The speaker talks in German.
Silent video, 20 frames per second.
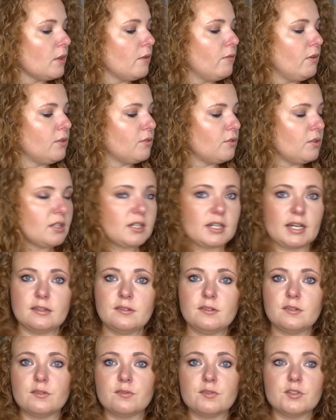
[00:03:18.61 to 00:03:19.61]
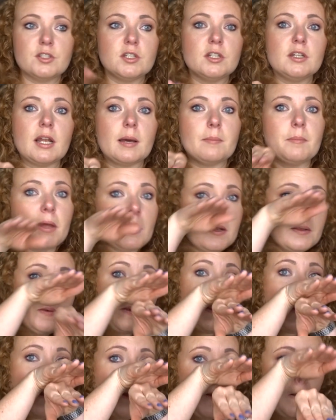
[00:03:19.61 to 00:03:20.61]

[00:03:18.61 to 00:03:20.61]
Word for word: wenn so eine Katze zwischen den Lamellen